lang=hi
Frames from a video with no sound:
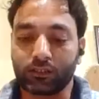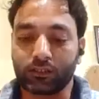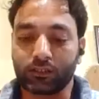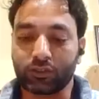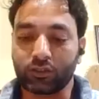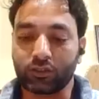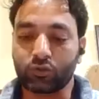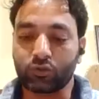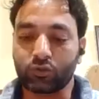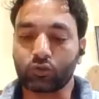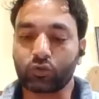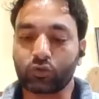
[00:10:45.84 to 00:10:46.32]

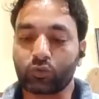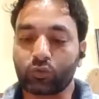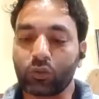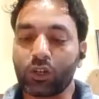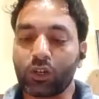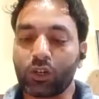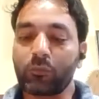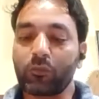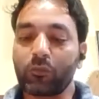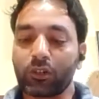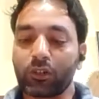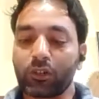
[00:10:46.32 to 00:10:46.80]
जो स्कूल ऑफ
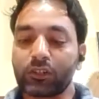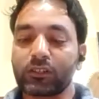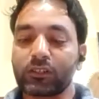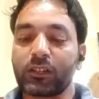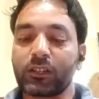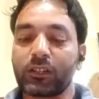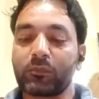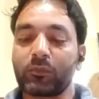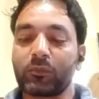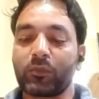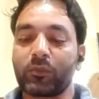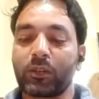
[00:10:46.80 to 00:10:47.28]
मॉडर्न एप्पल
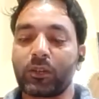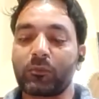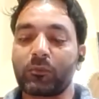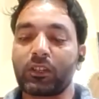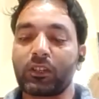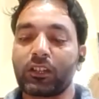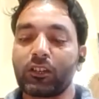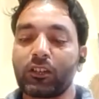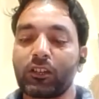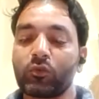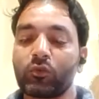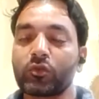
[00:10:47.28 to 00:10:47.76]
फार्मिंग है
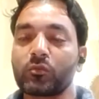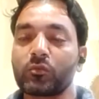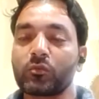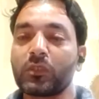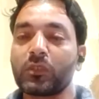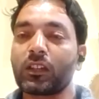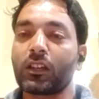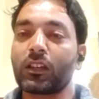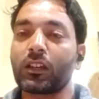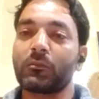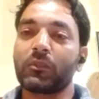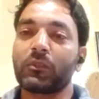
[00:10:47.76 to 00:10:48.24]
उसमें
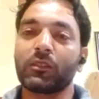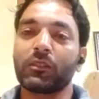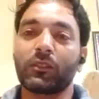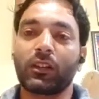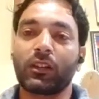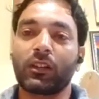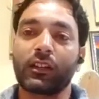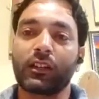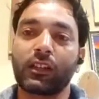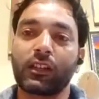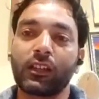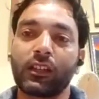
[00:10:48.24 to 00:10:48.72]
हमें
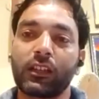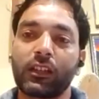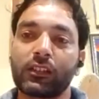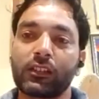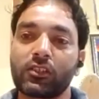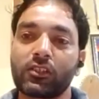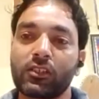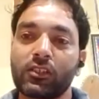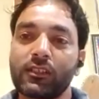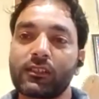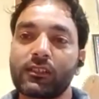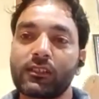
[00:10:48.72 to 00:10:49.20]
हर एक
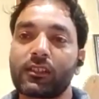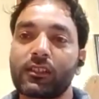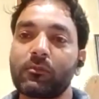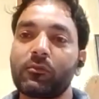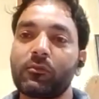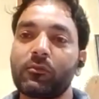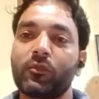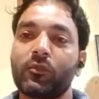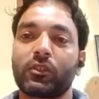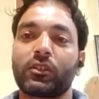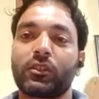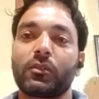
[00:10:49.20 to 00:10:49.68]
चीज़ की
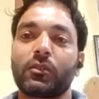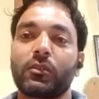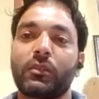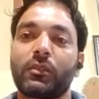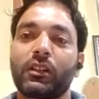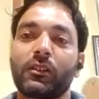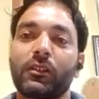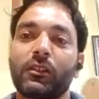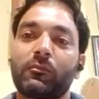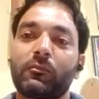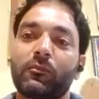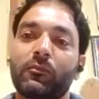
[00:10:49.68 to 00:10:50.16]

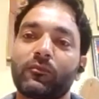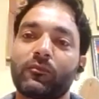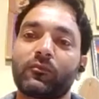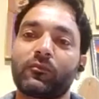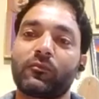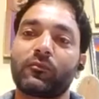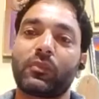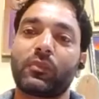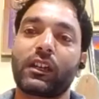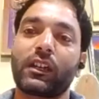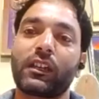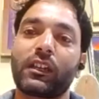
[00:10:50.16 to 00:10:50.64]
बड़ी
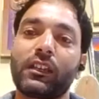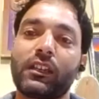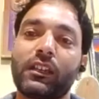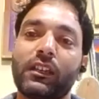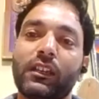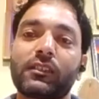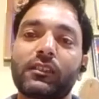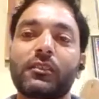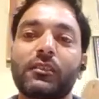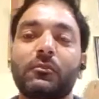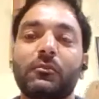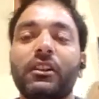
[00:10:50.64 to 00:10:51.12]
बारी
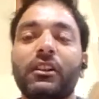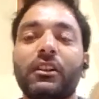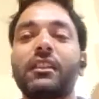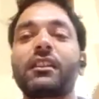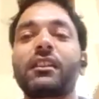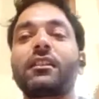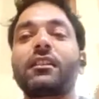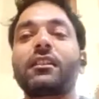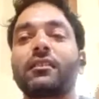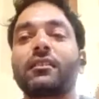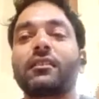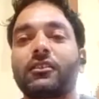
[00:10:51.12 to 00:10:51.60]
से बारी
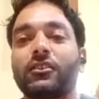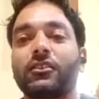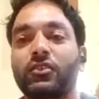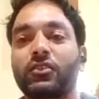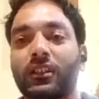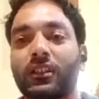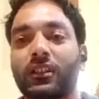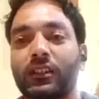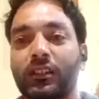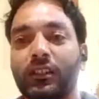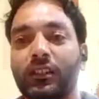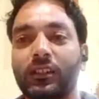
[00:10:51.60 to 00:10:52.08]

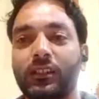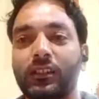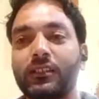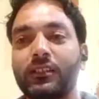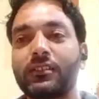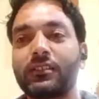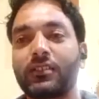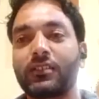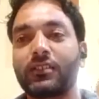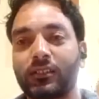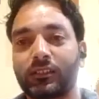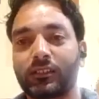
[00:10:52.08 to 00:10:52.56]
जानकारी
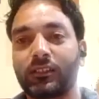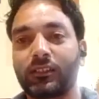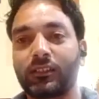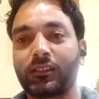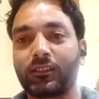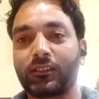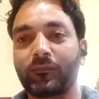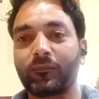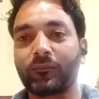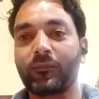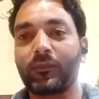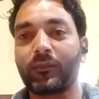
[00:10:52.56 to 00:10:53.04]
दी जाती
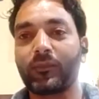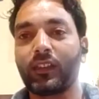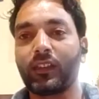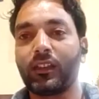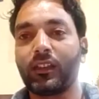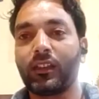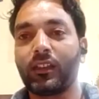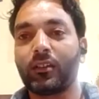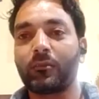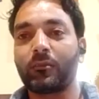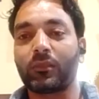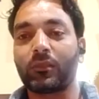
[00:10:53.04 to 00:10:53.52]
है
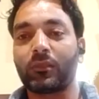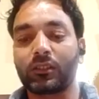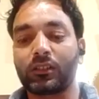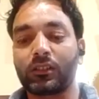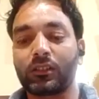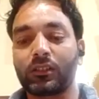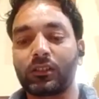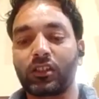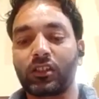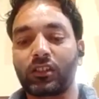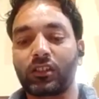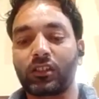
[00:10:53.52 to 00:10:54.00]
मान
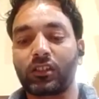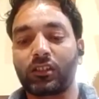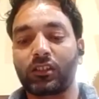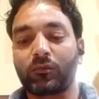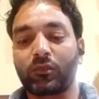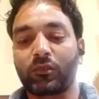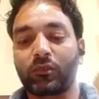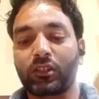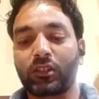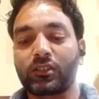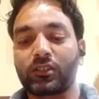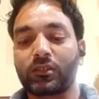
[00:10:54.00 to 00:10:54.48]
लीजिए कि
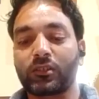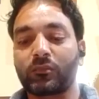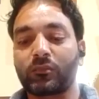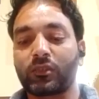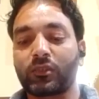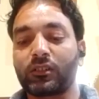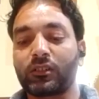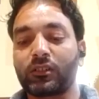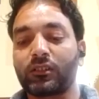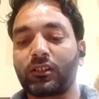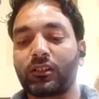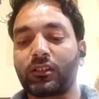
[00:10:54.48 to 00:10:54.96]
फॉर
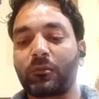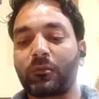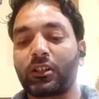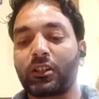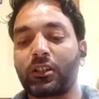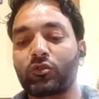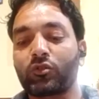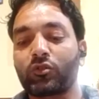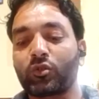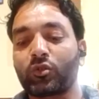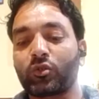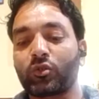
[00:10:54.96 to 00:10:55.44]
एग्जांपल हमारा
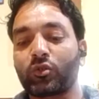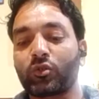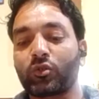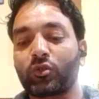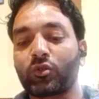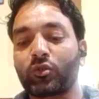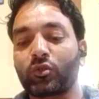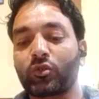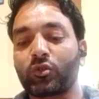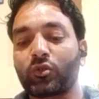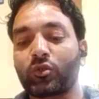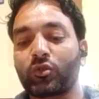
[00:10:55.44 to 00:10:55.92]
जो
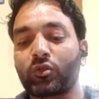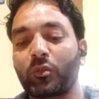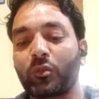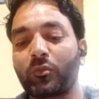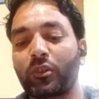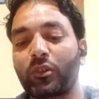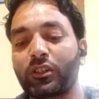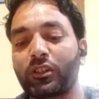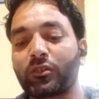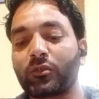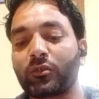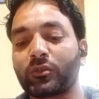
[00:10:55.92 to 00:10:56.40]

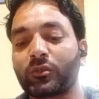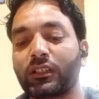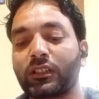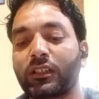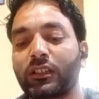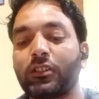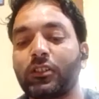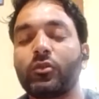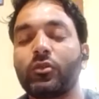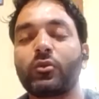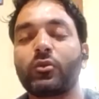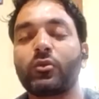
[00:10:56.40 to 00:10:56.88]

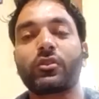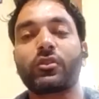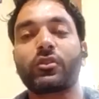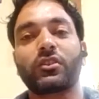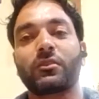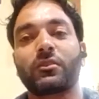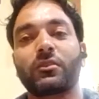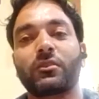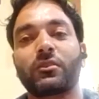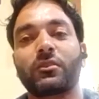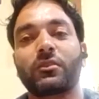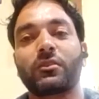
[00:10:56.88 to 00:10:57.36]
इम्पोर्टेंट होता है
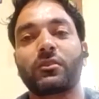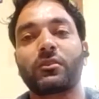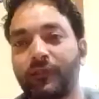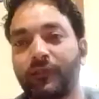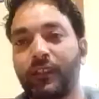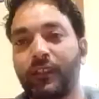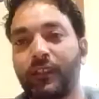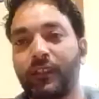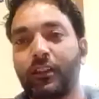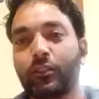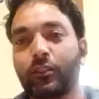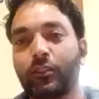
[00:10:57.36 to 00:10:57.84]
न्यूट्रिशन
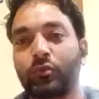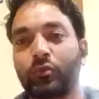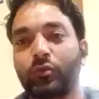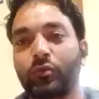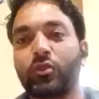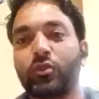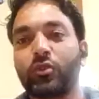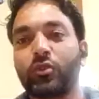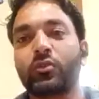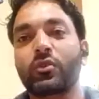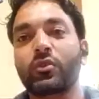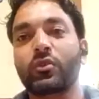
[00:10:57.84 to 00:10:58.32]
मैनेजमेंट का
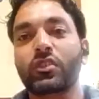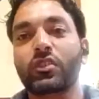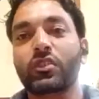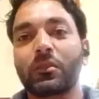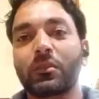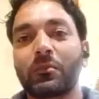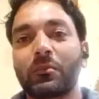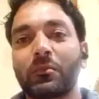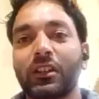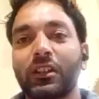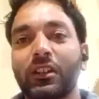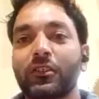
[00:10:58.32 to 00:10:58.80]
तो
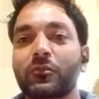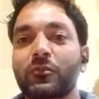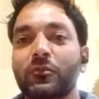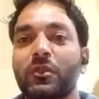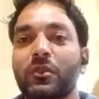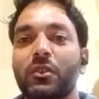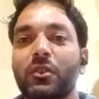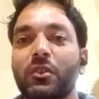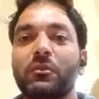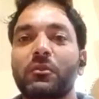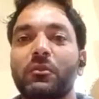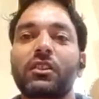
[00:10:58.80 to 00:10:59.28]
न्यूट्रिशन
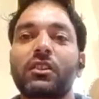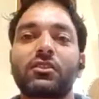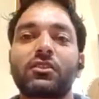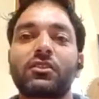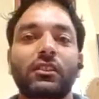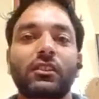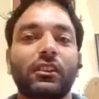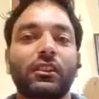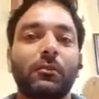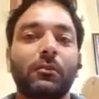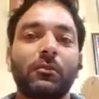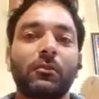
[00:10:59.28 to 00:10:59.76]
मैनेजमेंट
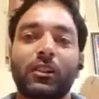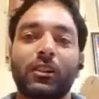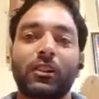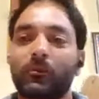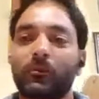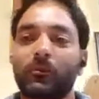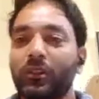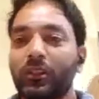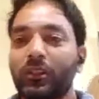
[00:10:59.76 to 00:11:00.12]
में जितने भी